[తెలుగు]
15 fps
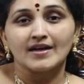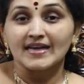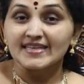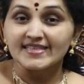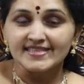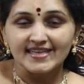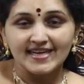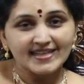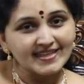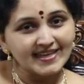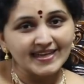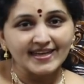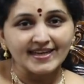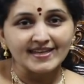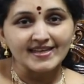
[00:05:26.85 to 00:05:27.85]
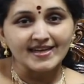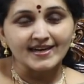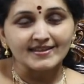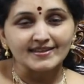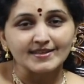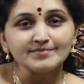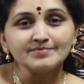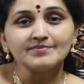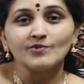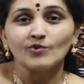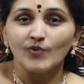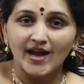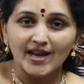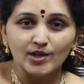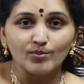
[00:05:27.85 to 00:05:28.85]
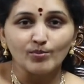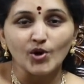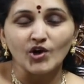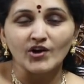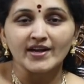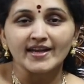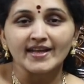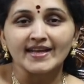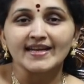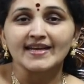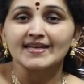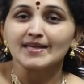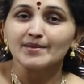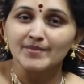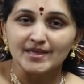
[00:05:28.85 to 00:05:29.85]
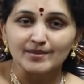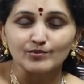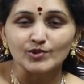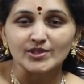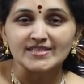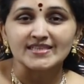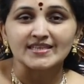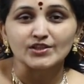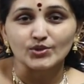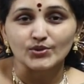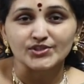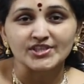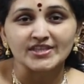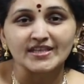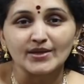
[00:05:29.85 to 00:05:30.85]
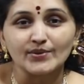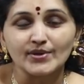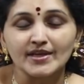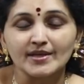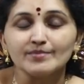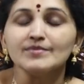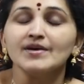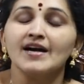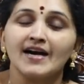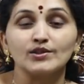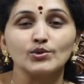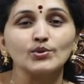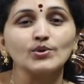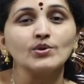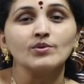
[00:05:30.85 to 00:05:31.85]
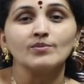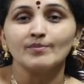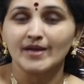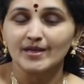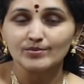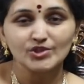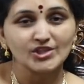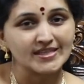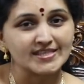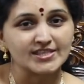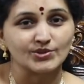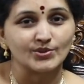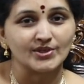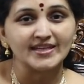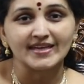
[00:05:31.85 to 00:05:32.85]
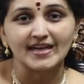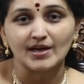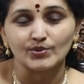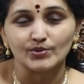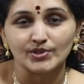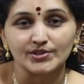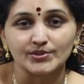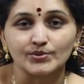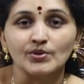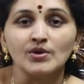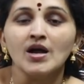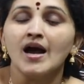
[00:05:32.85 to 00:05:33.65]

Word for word: కలిసి రాదనే కదా అర్థం వాళ్ళు బాగుంటేనే కదా మనం కూడా సంతోషంగా ఉంటాం అందుకు మనము తీసుకొని రాకూడదు